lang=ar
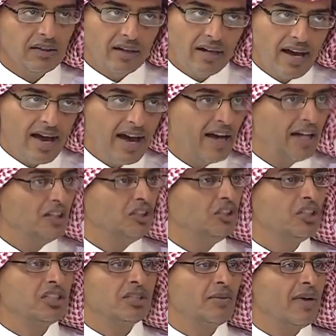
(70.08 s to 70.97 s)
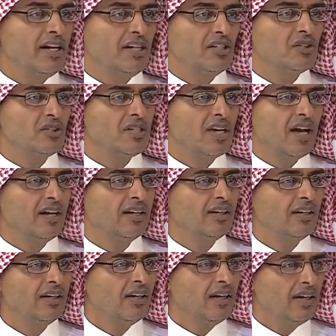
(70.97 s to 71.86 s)
خارج جسم الإنسان
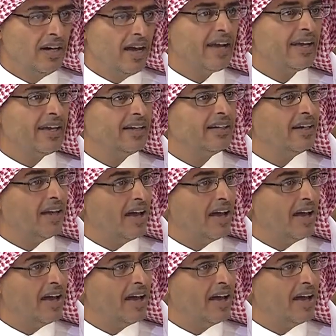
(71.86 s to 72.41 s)
لكن